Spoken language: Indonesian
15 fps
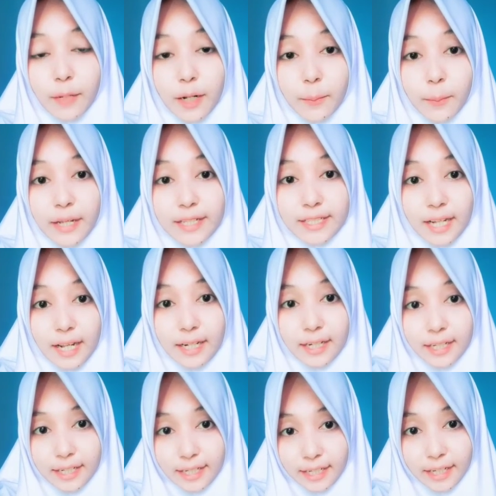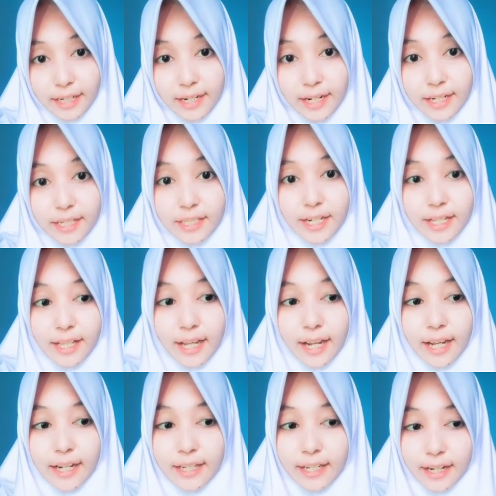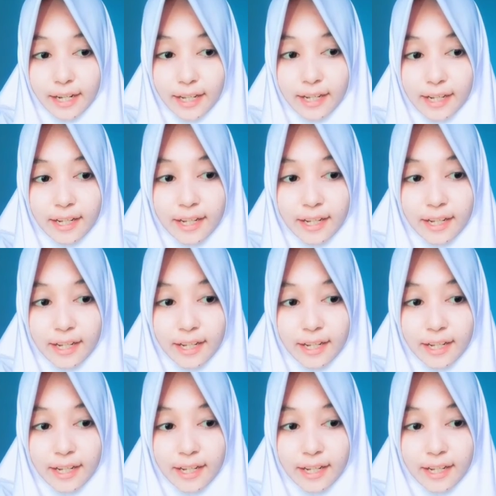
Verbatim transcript: melepaskan diri dari cetakannya,